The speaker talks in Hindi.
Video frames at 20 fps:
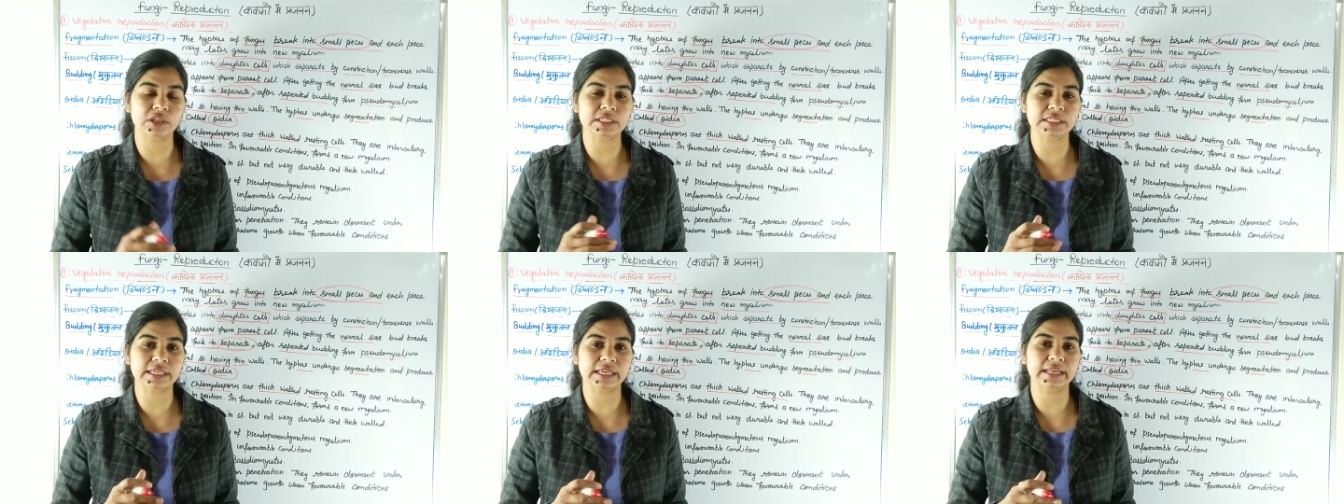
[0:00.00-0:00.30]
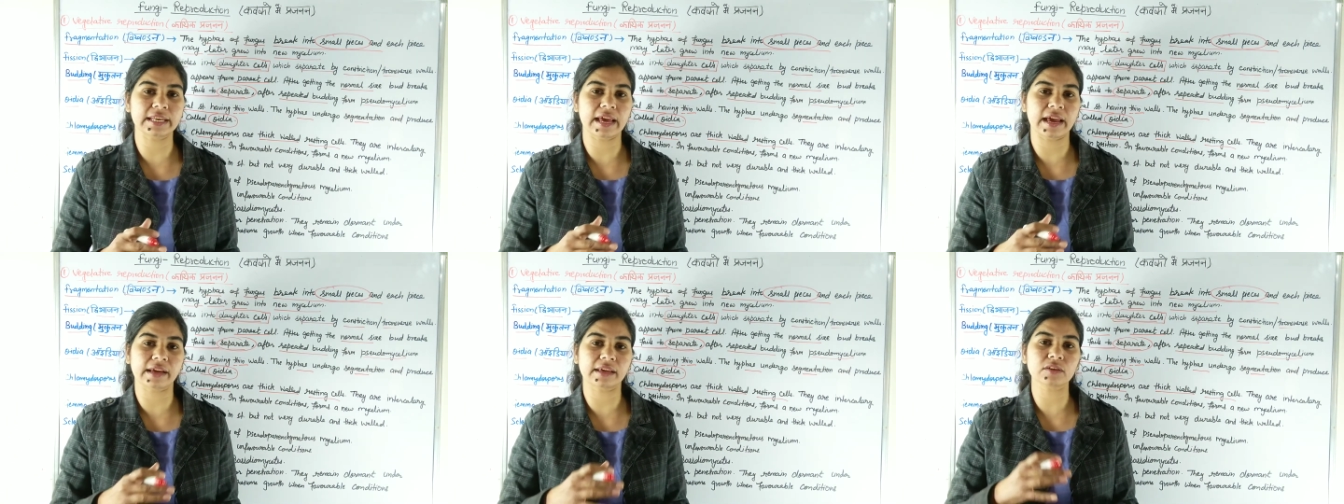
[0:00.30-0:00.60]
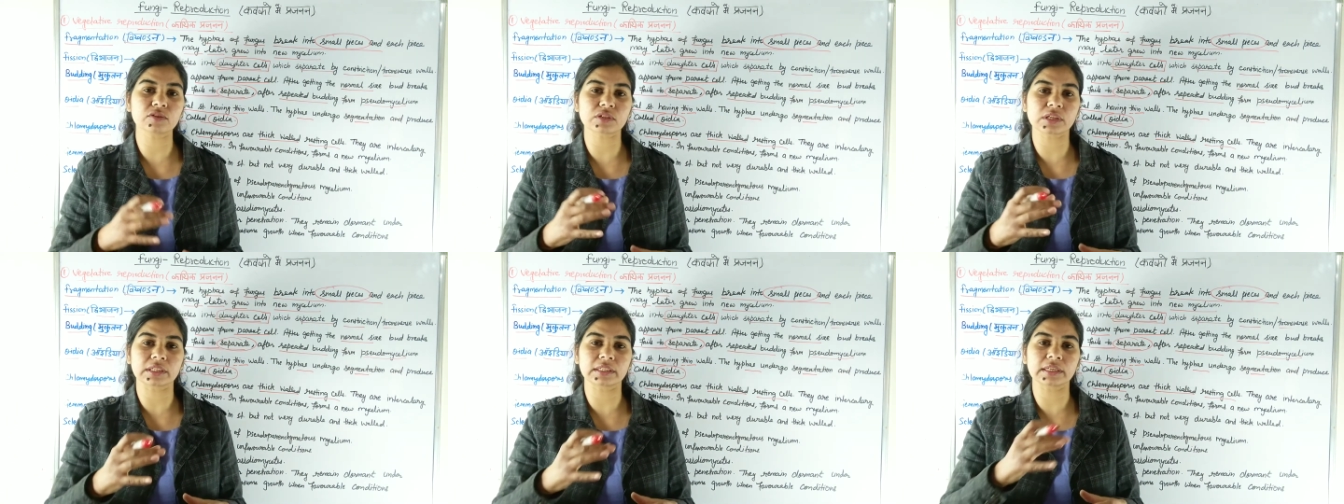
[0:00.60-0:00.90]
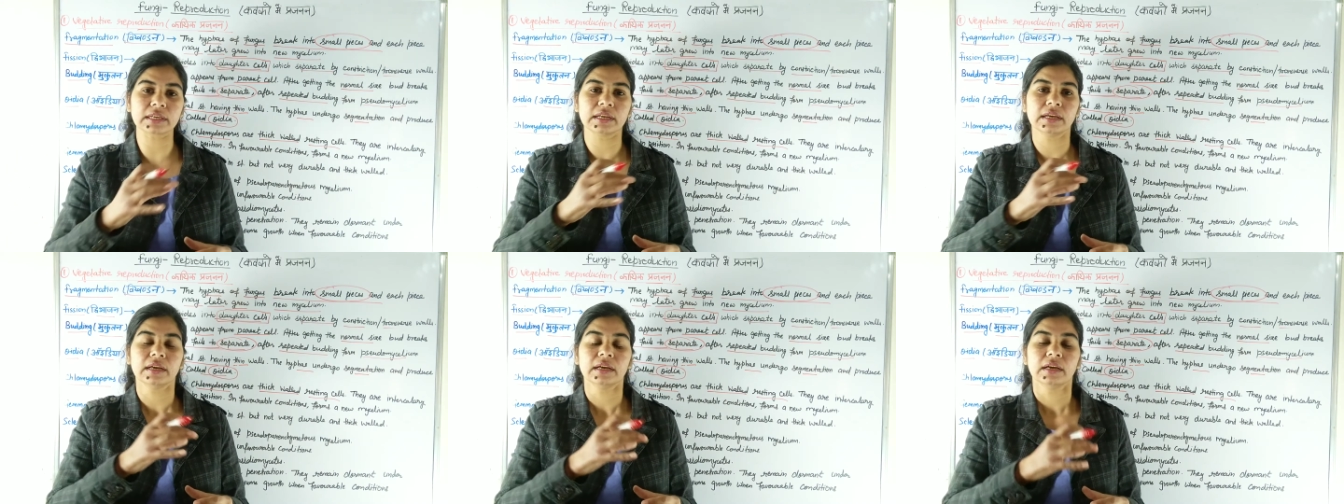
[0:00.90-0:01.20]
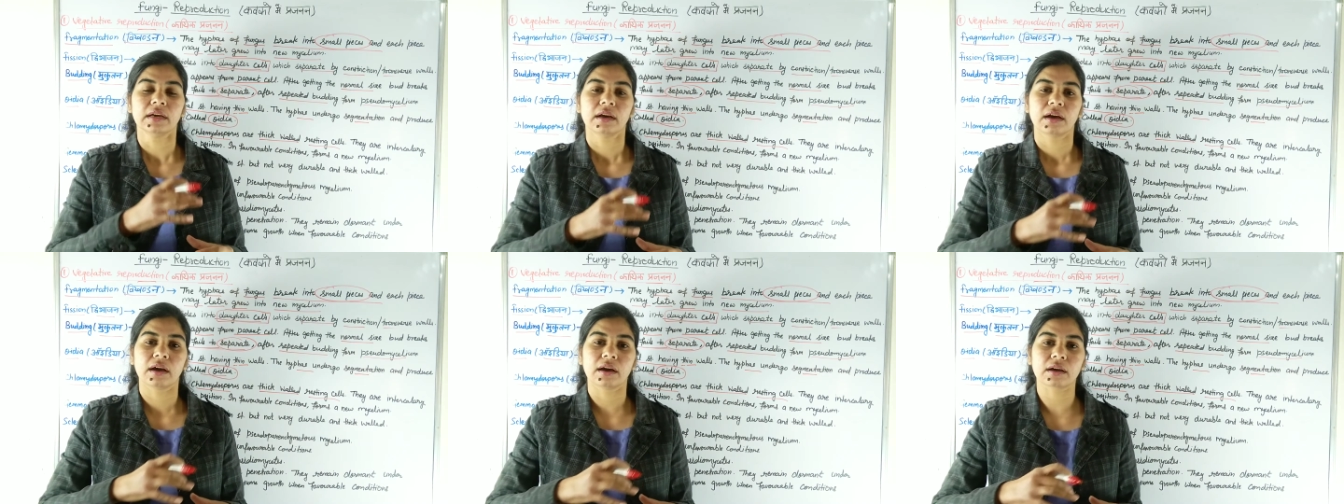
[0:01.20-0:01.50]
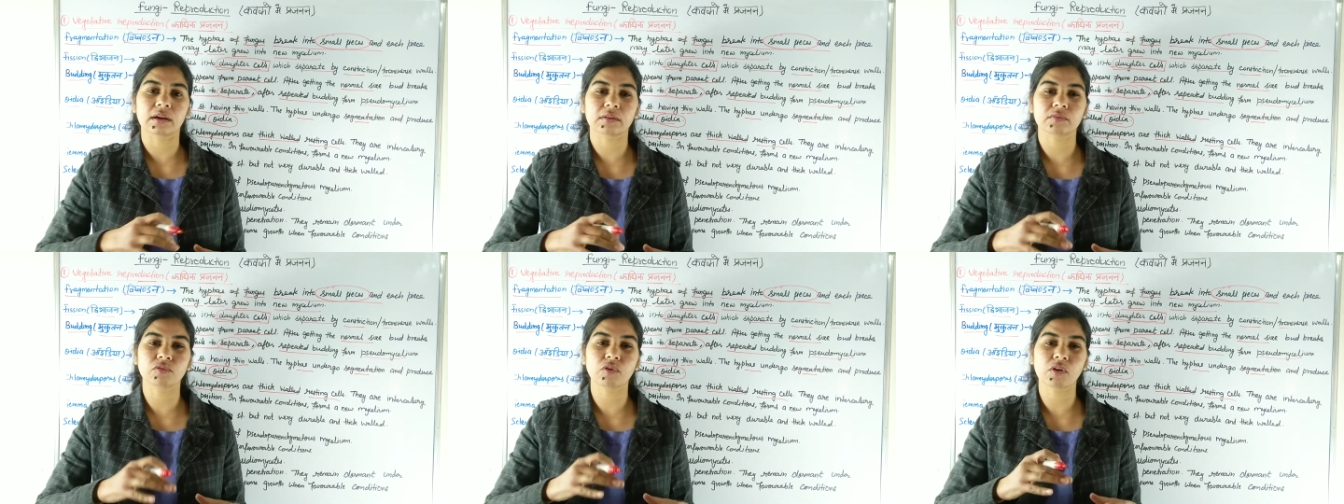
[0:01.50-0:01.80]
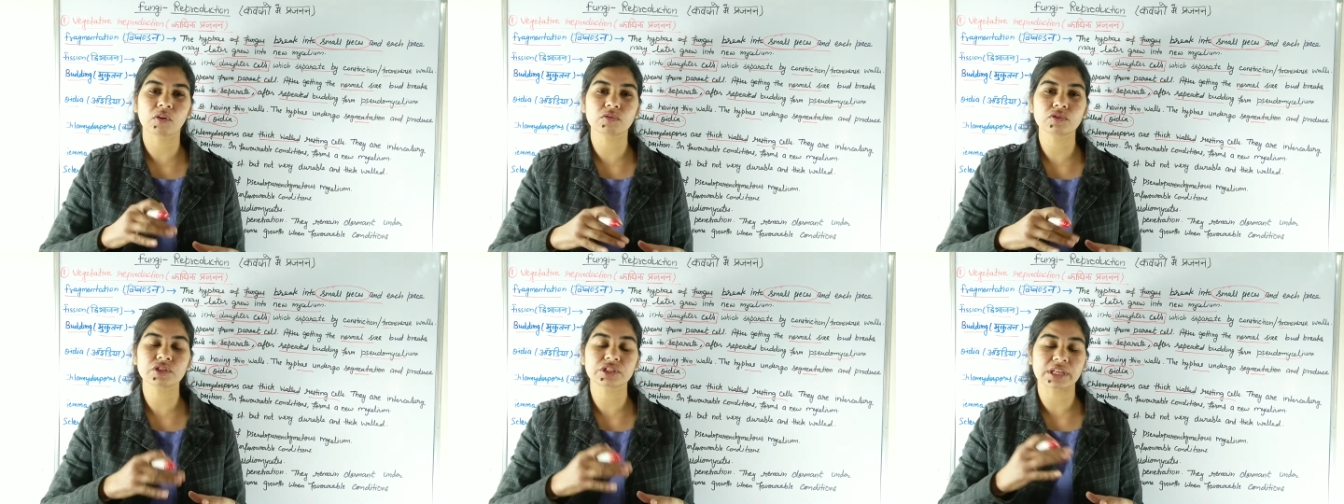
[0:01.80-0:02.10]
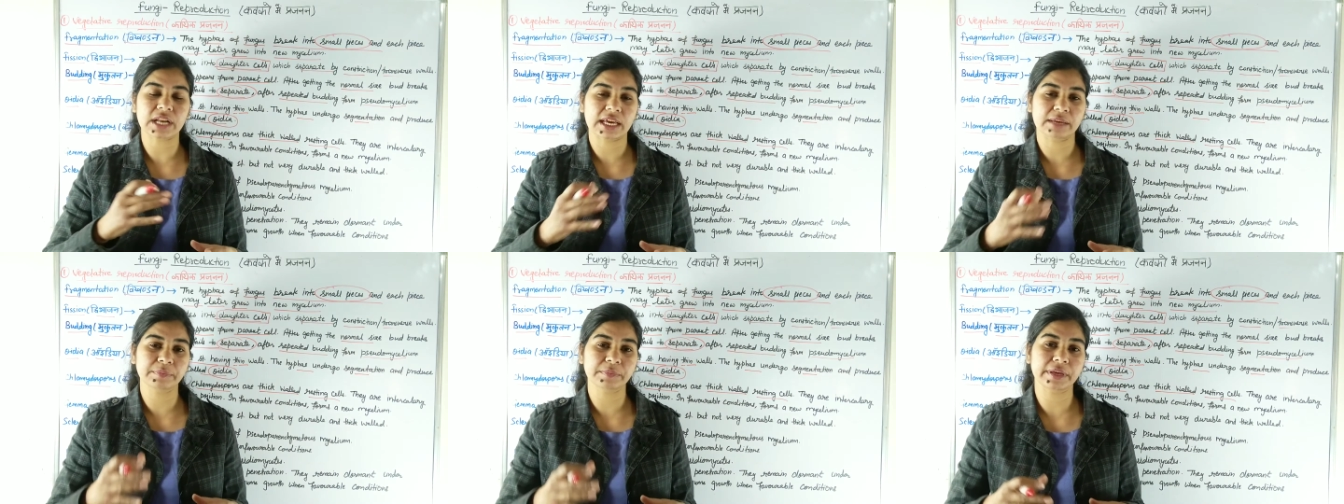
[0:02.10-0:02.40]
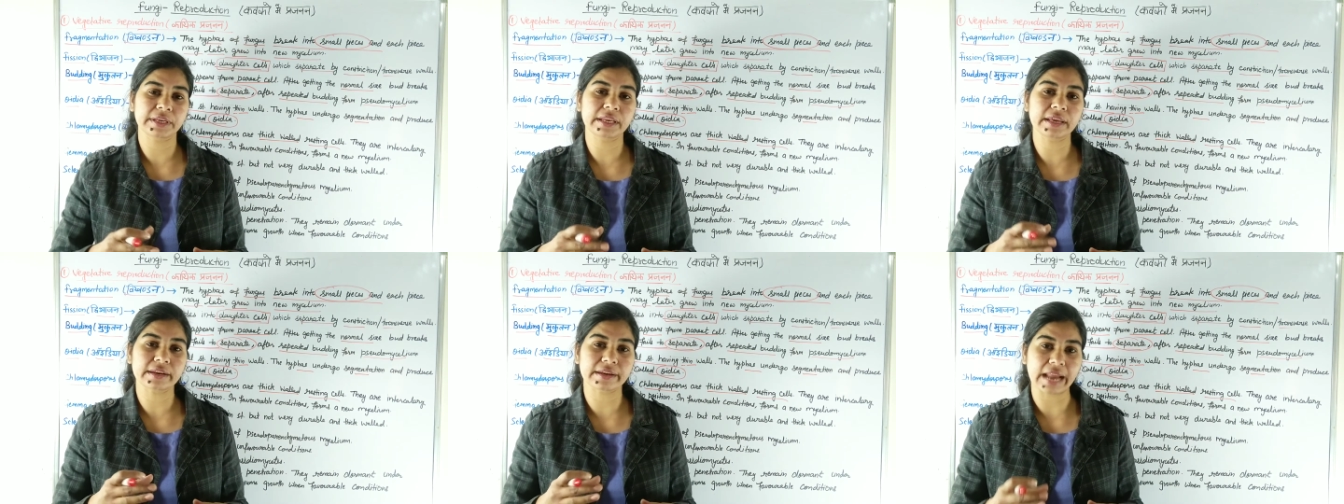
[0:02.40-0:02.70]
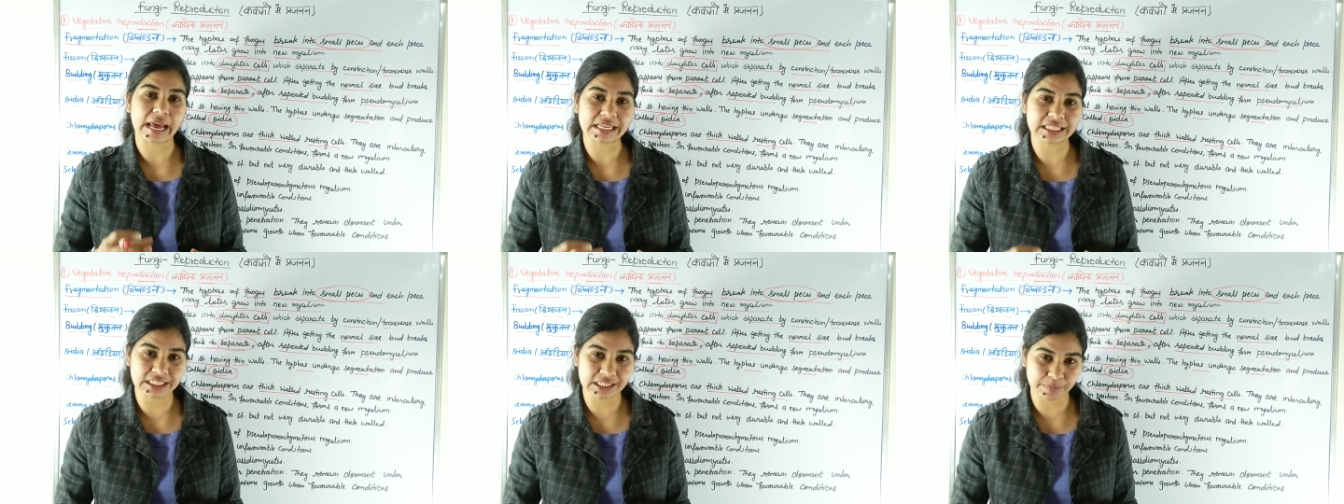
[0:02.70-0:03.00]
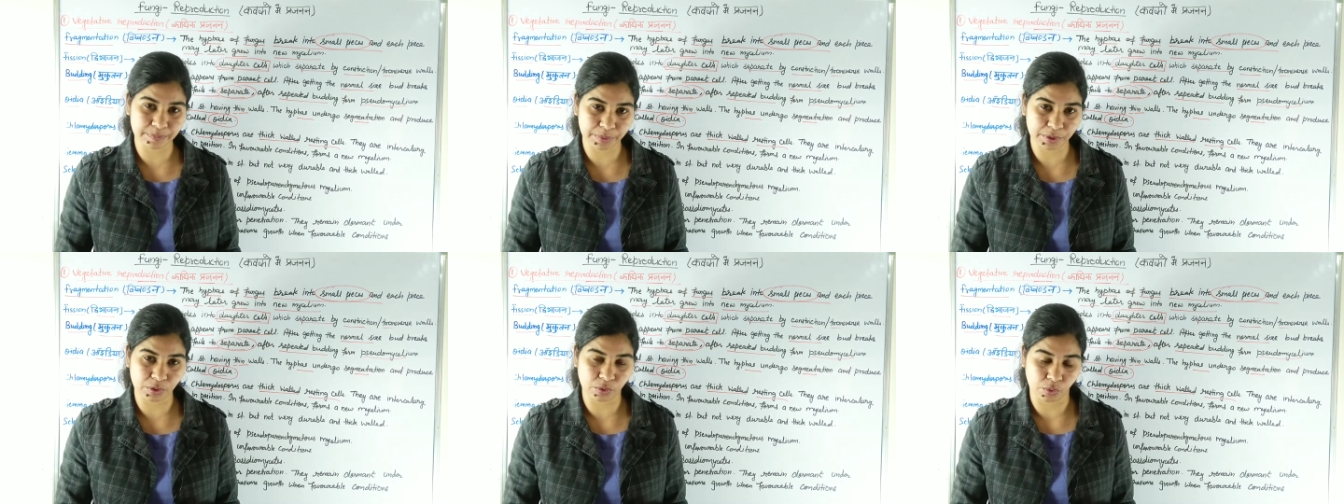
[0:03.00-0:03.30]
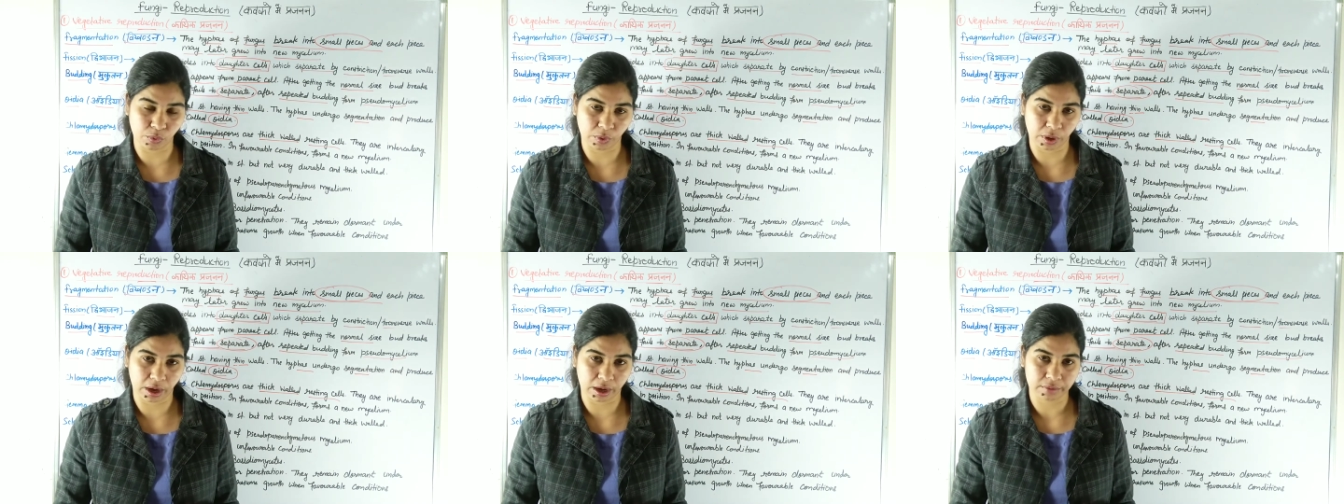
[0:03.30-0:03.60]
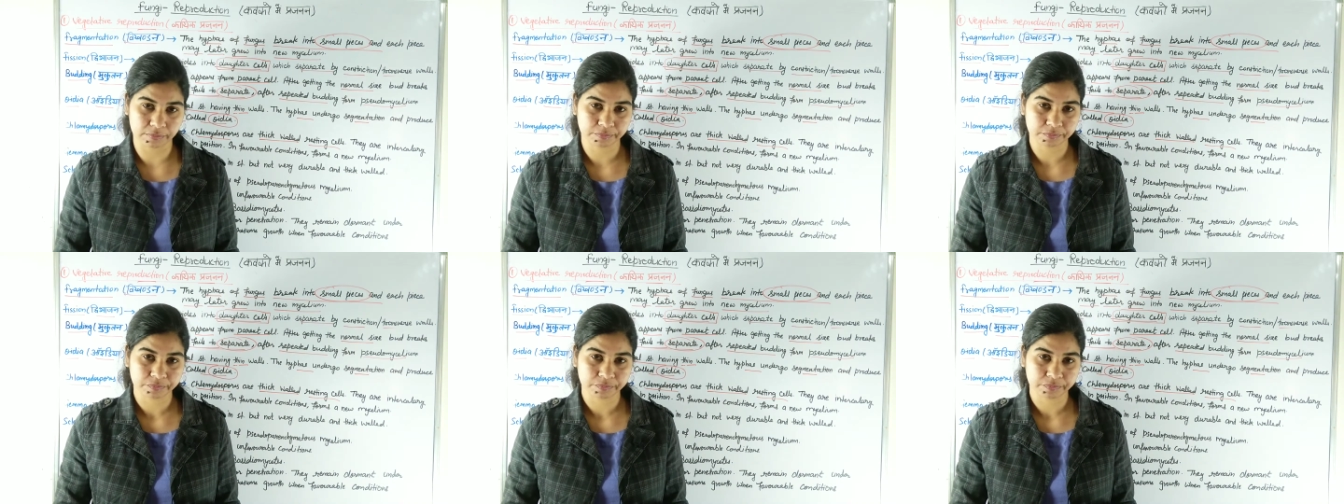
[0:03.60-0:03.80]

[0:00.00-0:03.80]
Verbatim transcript: किसके लिए आएगी उसके अंदर वो कुछ टाइम के लिए रेस्ट पे होगा